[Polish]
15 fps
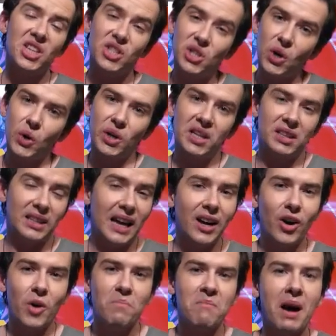sorry,
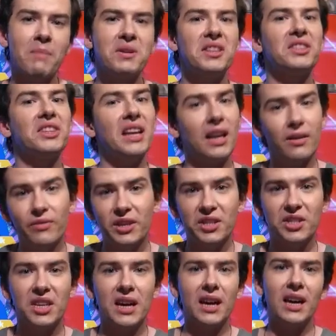taką mamy
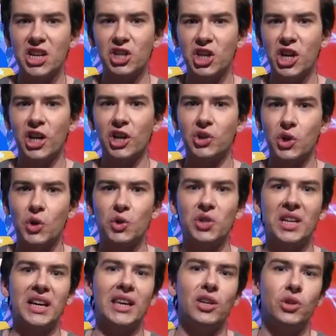telewizję, że
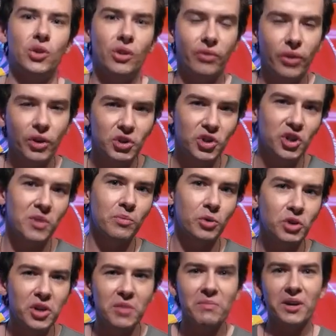chcąc jakieś nowości,
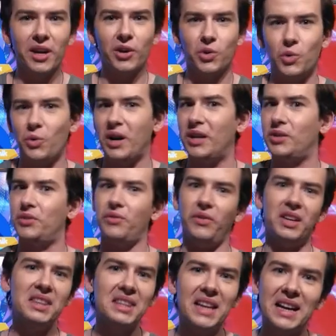musimy ich szukać
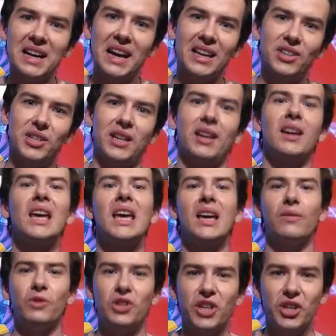w internecie
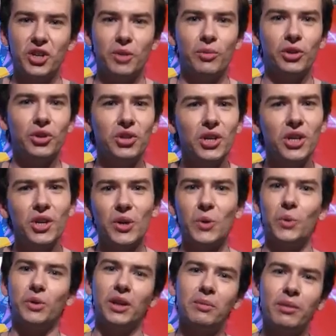dzisiejszym
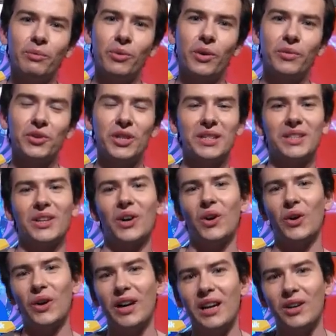odcinku to by było wszystko.
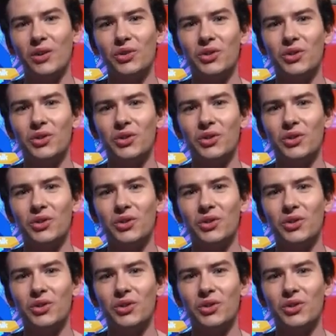Kolejny